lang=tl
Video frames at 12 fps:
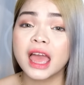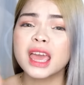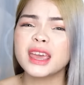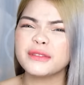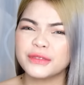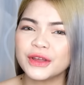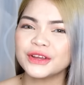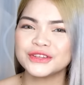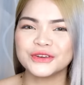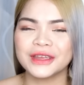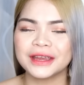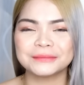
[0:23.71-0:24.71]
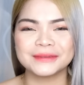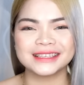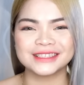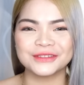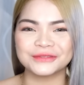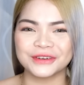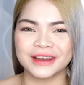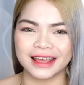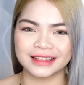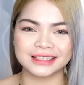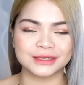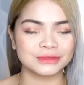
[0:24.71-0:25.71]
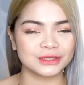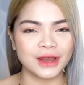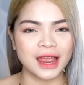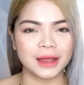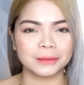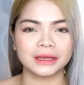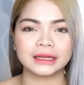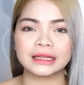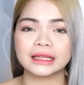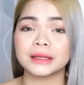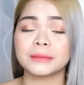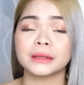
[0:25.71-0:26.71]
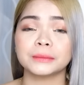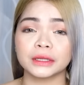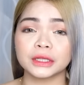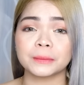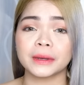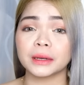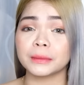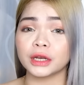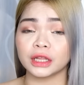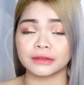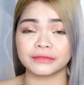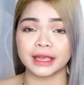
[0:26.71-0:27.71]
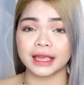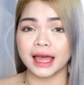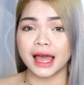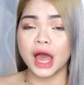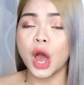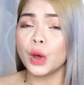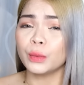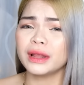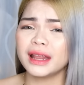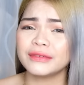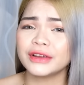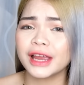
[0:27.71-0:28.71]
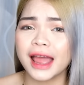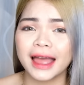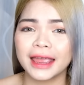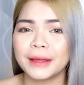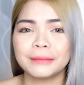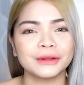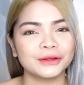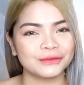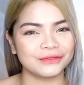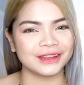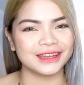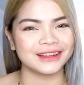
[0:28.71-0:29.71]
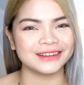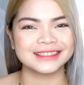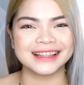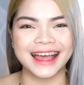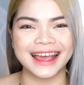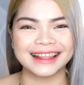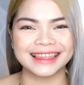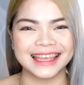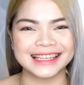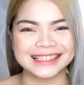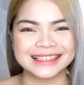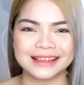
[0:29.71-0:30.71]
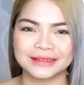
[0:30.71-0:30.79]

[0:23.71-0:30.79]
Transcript: If you're new here, please don't forget to subscribe and click the bell button para ma-notify ka whenever I upload videos like this.